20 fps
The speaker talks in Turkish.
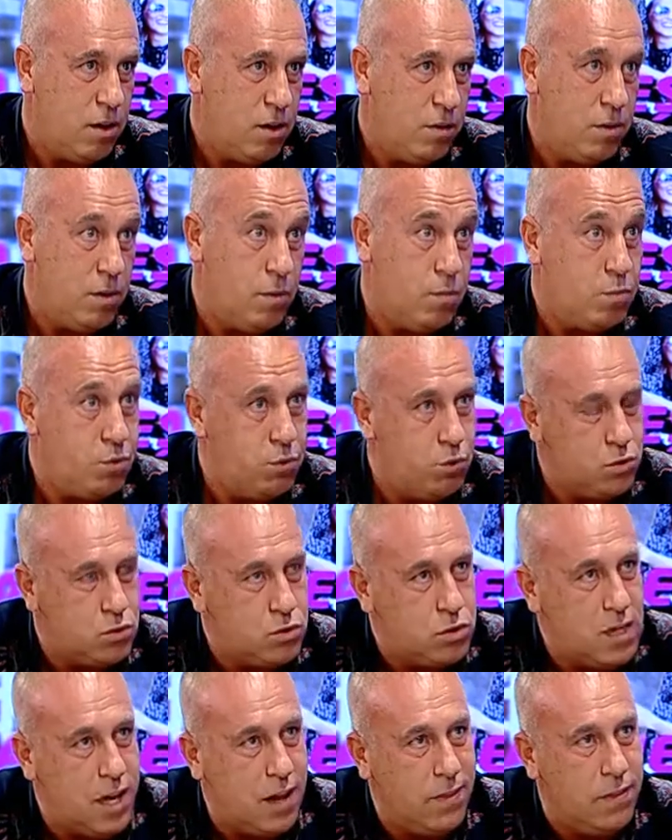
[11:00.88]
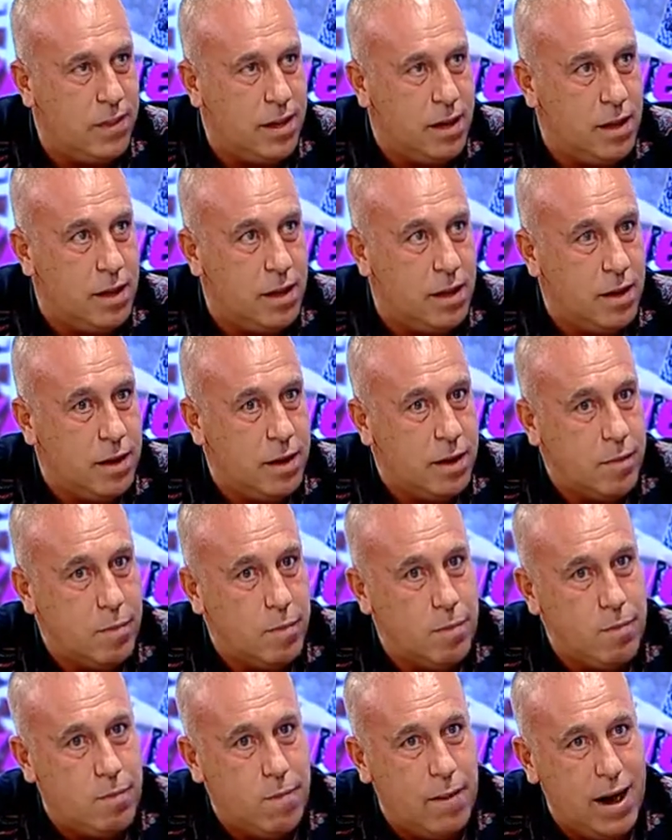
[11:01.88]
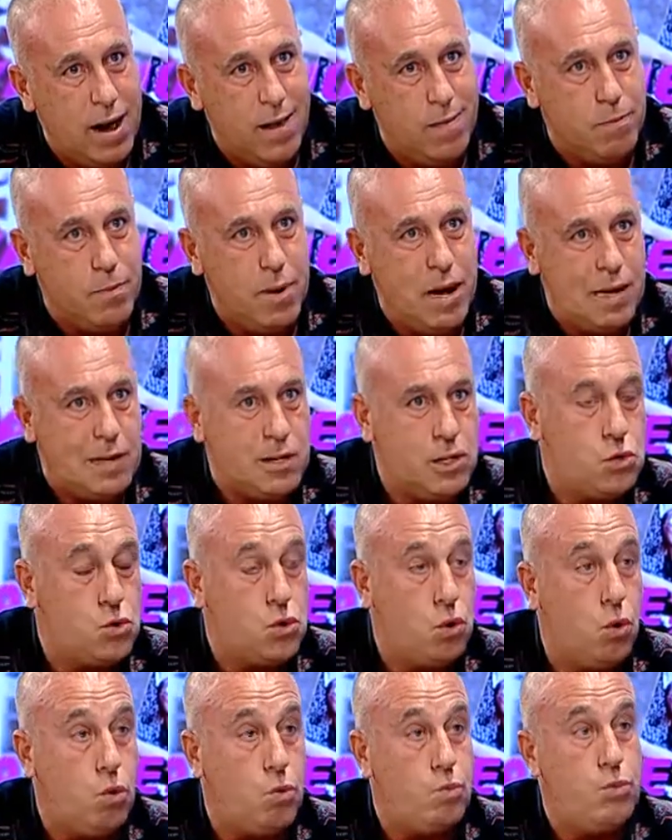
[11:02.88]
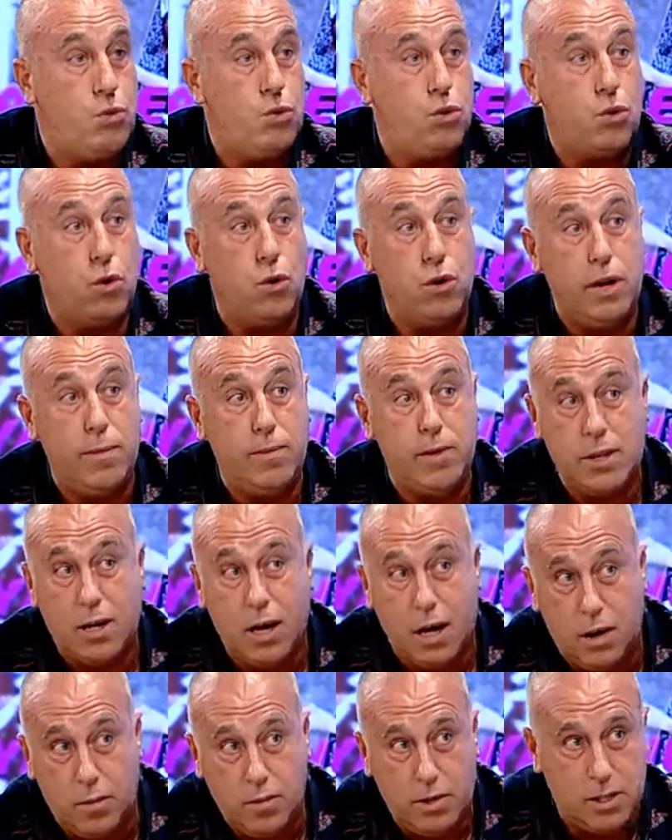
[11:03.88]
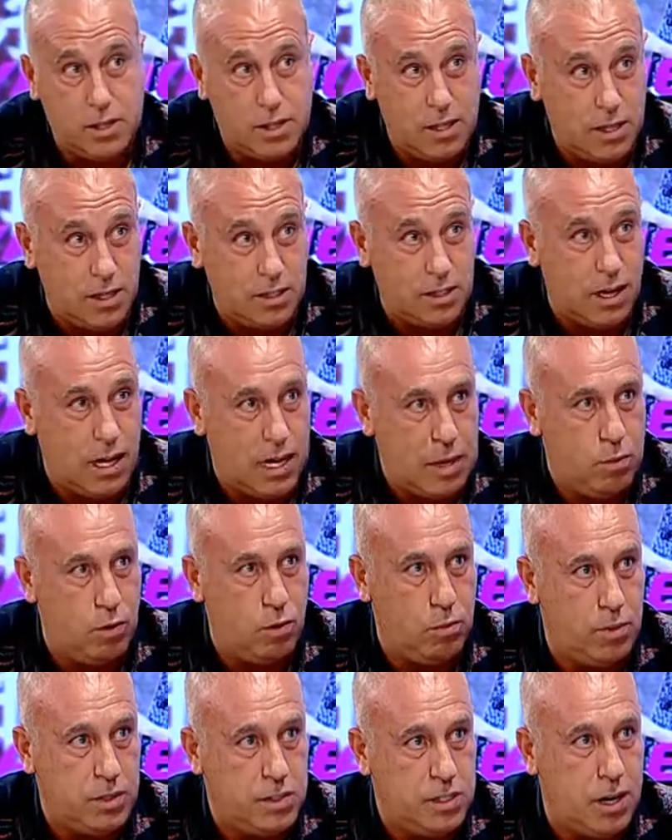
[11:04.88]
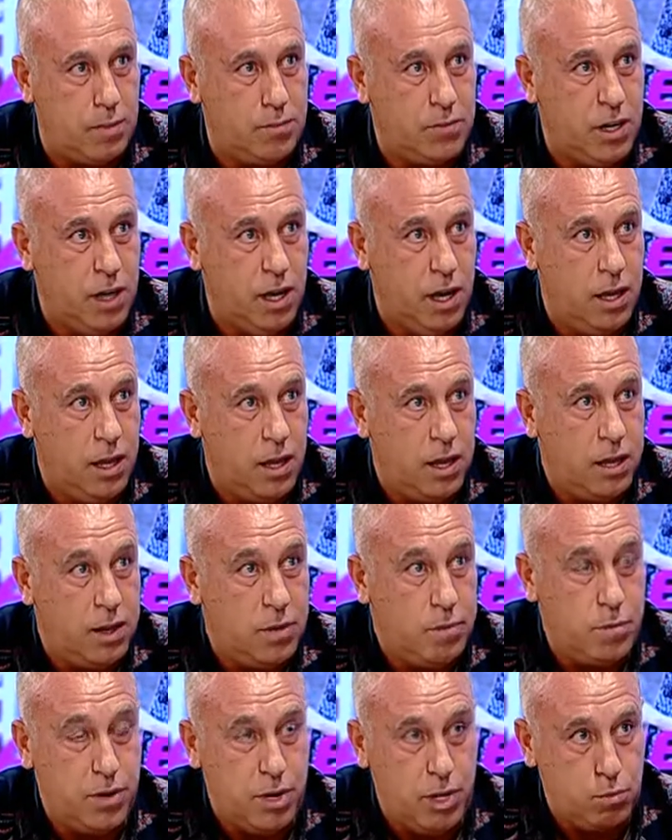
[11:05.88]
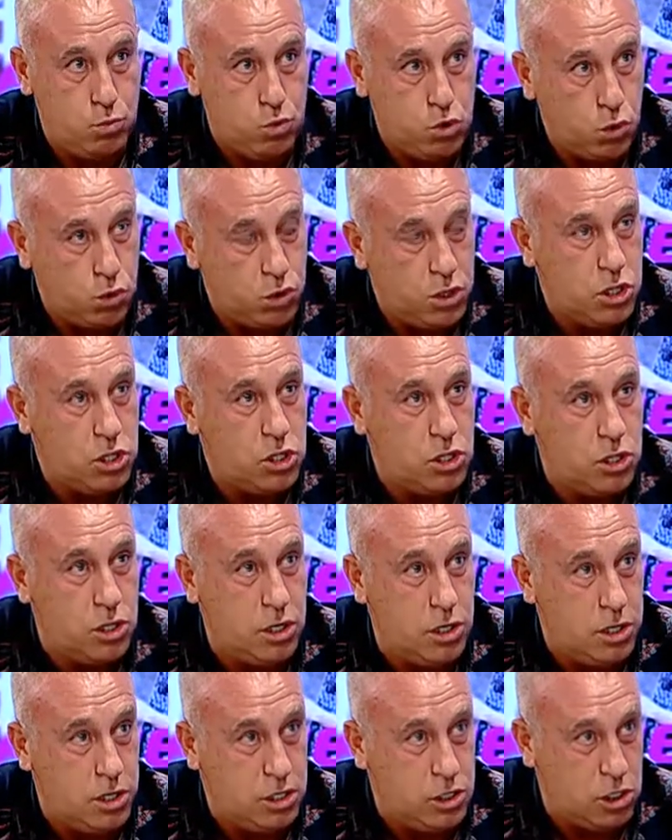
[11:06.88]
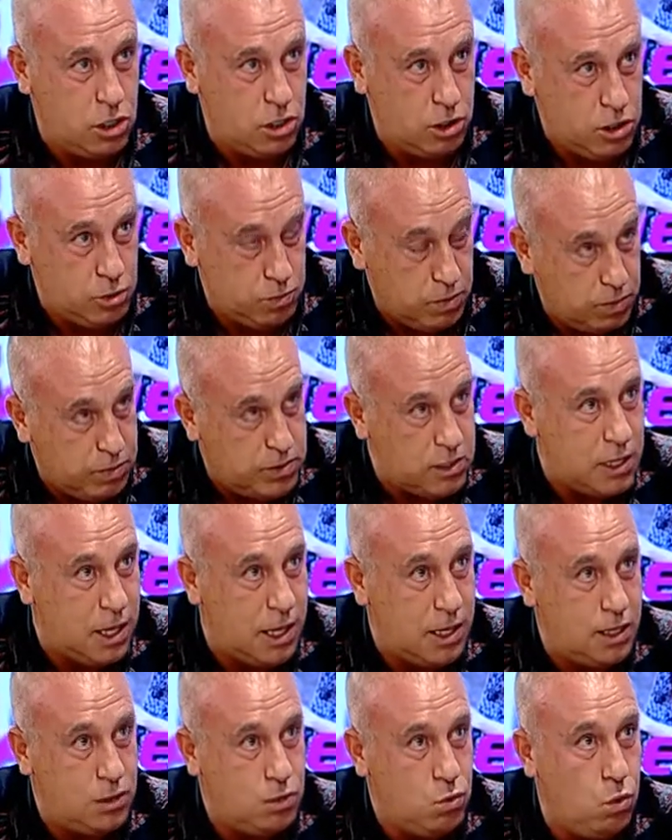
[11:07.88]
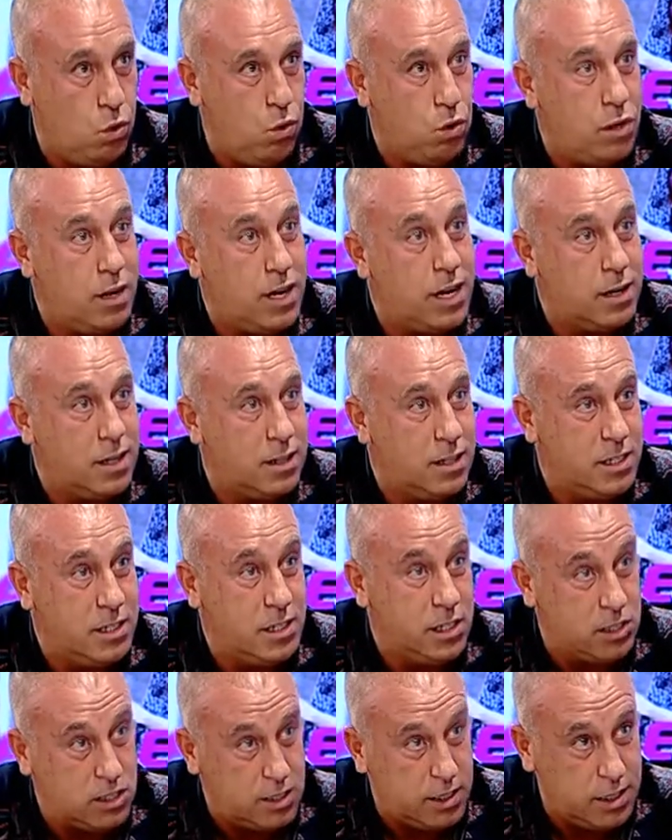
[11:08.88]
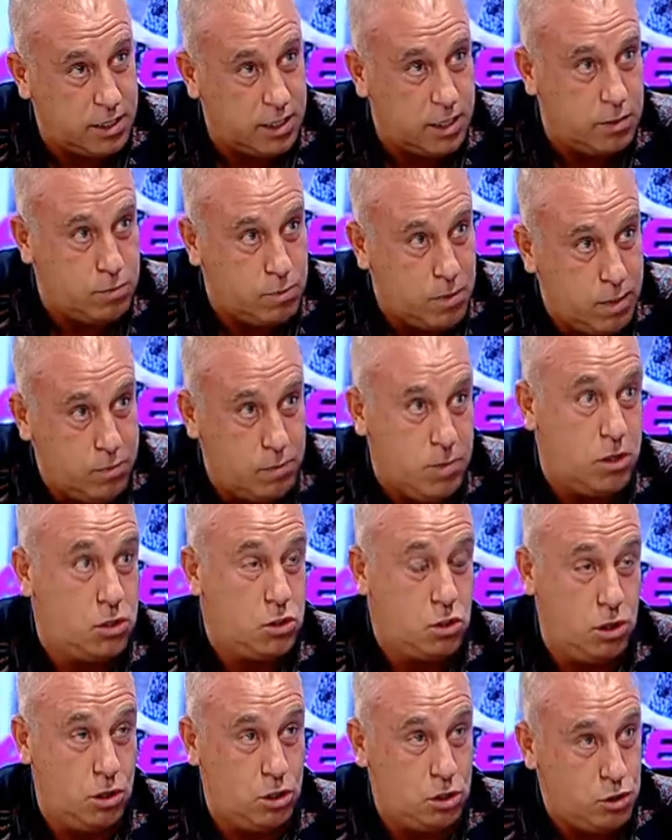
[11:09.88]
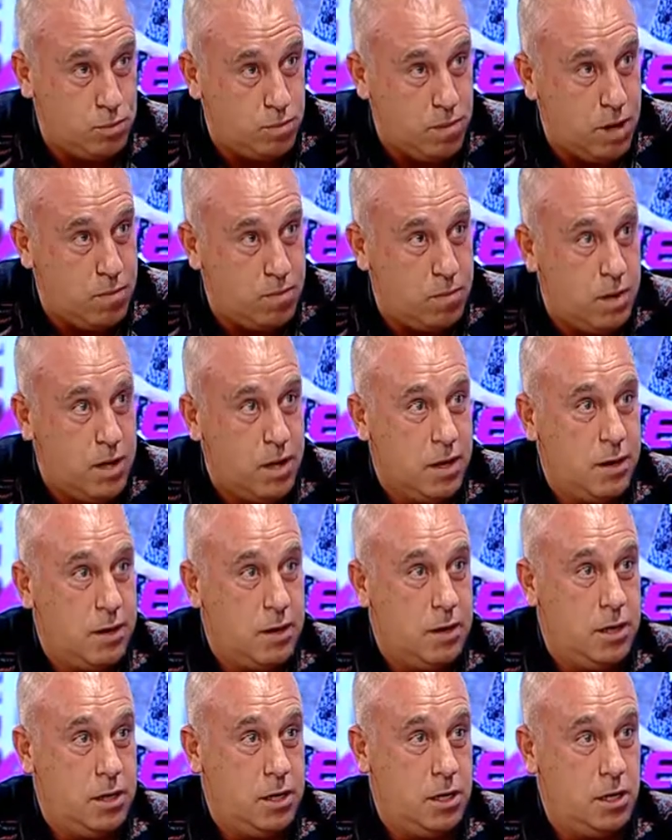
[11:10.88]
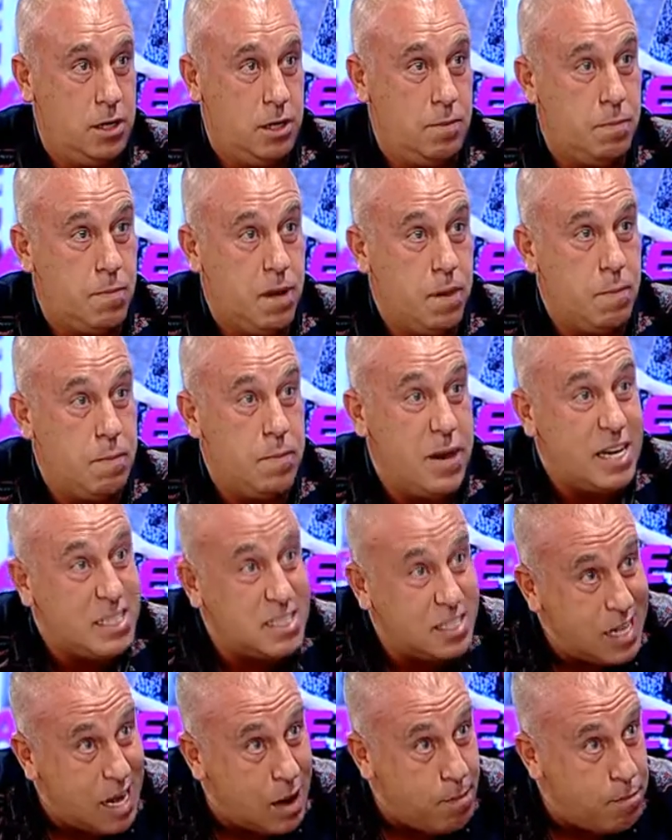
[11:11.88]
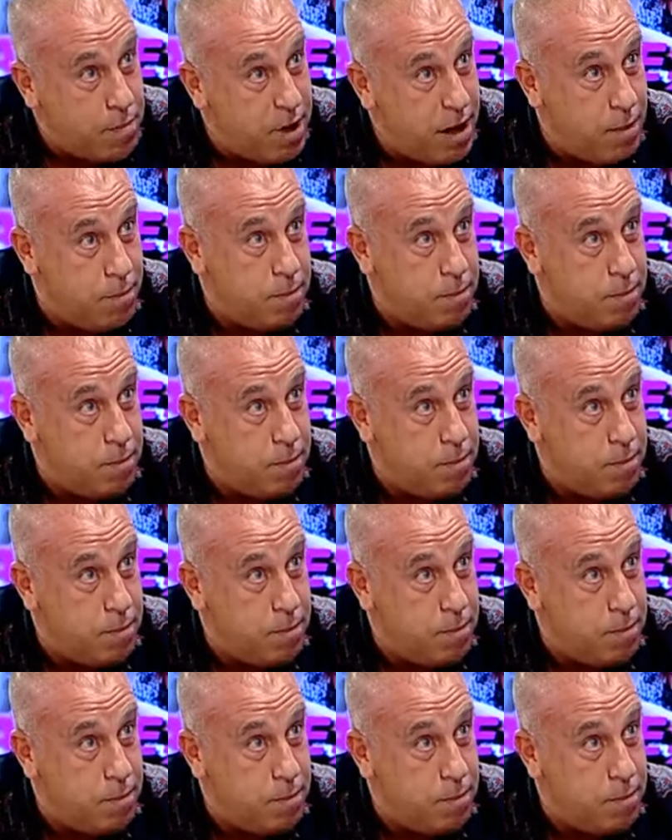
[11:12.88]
ve bu yüzden de ben belki çok büyük önemli kabiliyetlere sahip olmasam da benim çok iyi e, çalışmamı sağladı. O olanakları istirahat etmem, çalışmam, ee, çok önemli beslenmem,